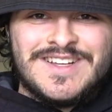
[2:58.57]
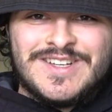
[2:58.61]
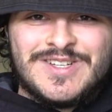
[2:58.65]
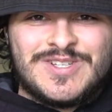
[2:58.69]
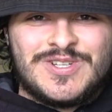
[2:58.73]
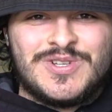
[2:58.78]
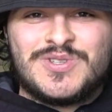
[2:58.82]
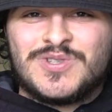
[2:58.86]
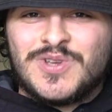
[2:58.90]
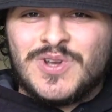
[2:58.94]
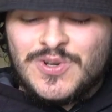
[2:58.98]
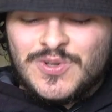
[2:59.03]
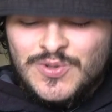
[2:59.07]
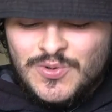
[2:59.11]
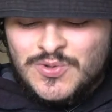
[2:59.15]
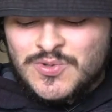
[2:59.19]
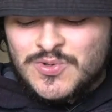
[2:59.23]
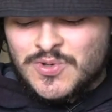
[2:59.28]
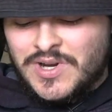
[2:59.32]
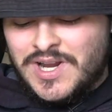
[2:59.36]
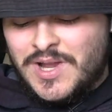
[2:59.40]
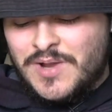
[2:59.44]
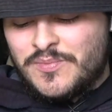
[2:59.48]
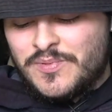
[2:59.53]
je suis seul tout
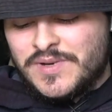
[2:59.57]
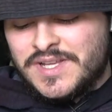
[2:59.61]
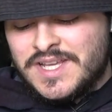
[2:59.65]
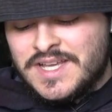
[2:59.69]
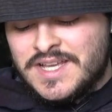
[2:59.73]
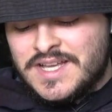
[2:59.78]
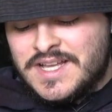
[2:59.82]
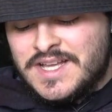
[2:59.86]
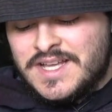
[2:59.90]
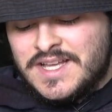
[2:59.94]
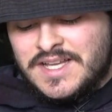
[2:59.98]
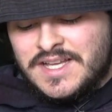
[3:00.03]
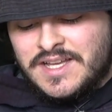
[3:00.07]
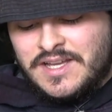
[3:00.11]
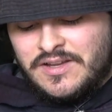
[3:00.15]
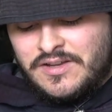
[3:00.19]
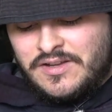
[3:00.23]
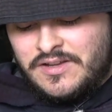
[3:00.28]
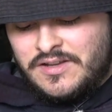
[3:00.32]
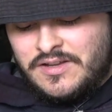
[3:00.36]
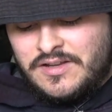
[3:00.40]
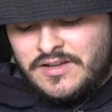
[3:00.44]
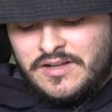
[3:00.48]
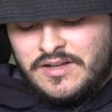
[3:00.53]
sur l'appli.
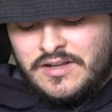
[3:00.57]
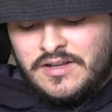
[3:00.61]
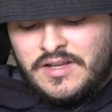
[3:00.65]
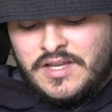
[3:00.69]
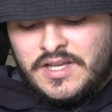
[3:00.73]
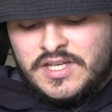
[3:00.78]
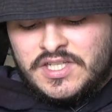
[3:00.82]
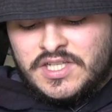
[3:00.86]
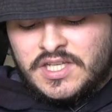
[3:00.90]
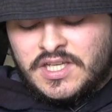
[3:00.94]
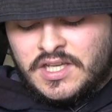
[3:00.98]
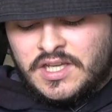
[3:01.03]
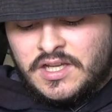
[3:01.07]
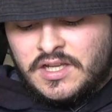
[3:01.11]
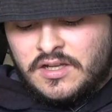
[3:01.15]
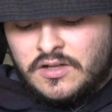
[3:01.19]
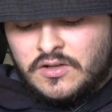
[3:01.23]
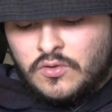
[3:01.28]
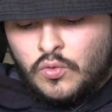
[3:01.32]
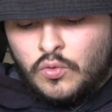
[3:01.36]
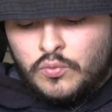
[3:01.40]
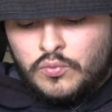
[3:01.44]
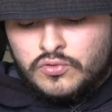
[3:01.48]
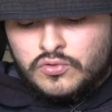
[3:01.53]
Euh, et j'ai créé un
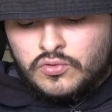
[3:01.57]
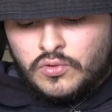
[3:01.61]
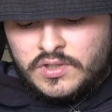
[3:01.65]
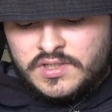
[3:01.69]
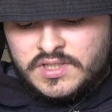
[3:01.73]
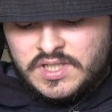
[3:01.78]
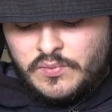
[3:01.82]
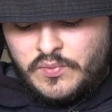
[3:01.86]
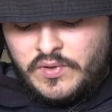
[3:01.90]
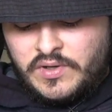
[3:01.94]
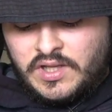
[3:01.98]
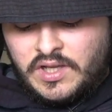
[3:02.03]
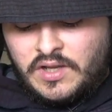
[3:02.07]
groupe, je crois que ça s'appelle